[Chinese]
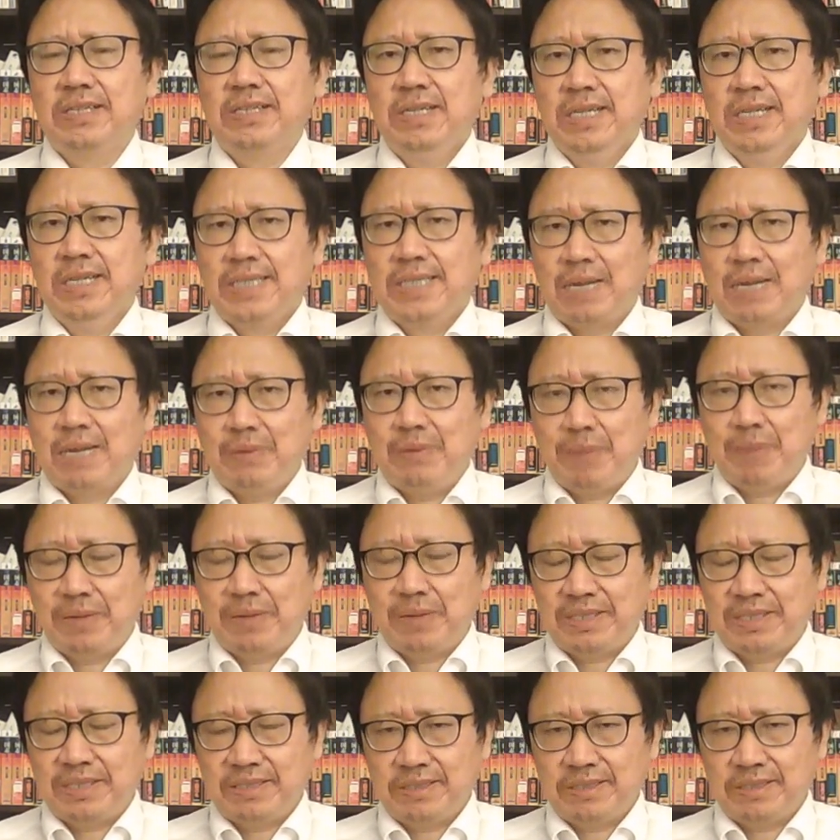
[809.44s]
他们表
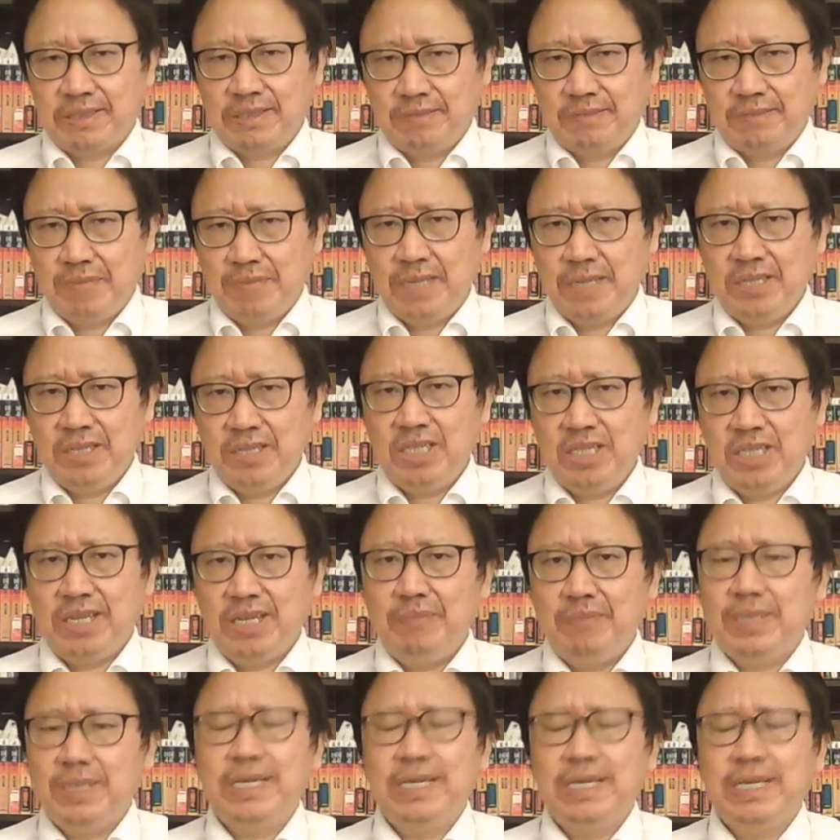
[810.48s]
面上是民营企业、
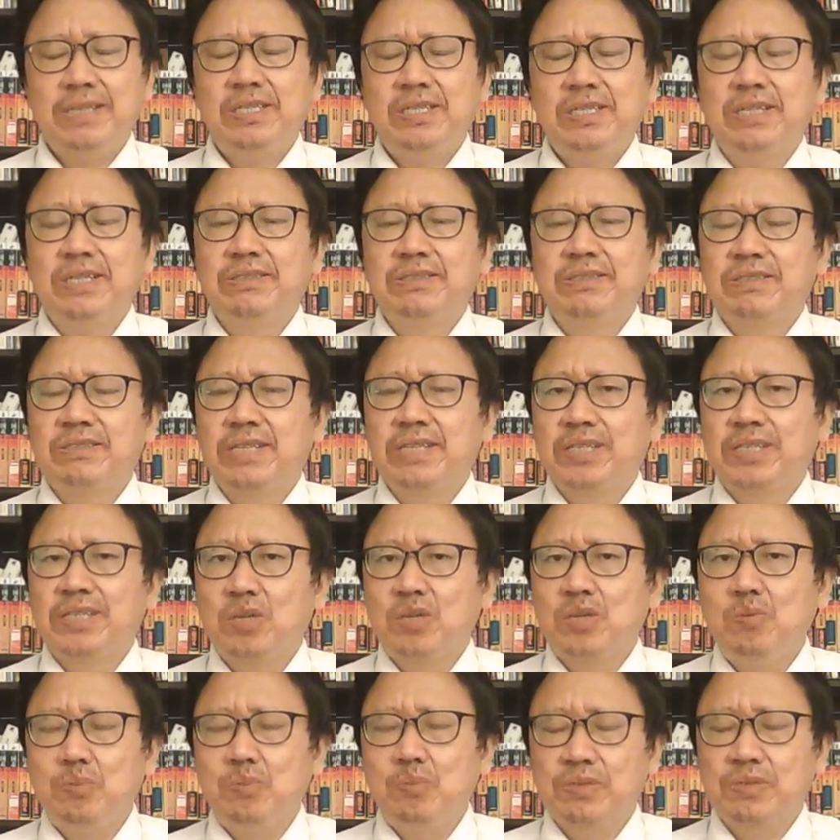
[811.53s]
民间企业，实际上
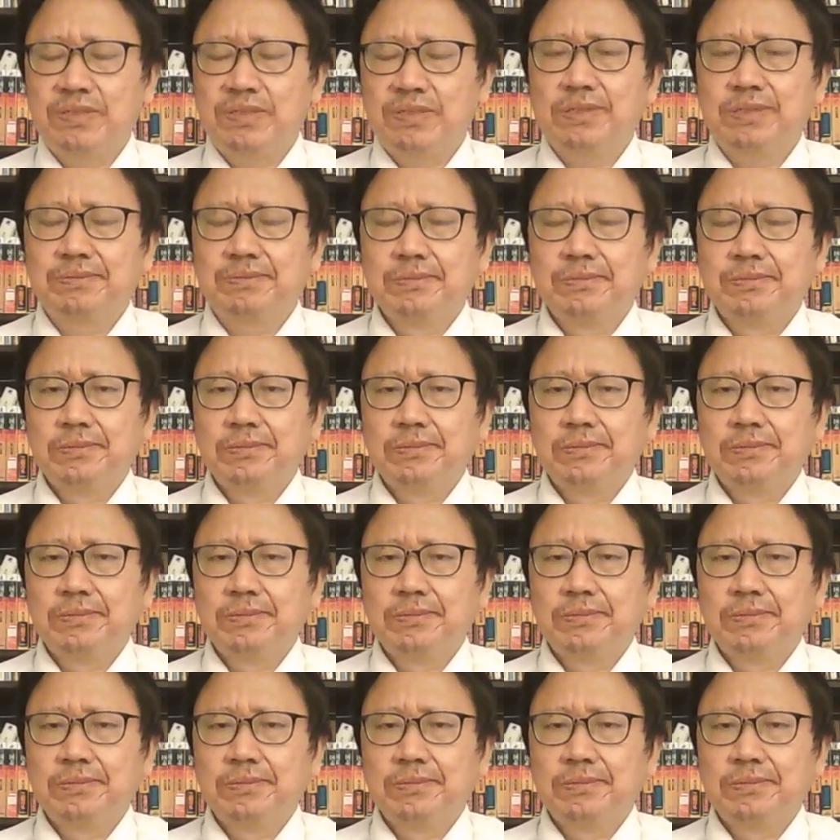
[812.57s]
都不是。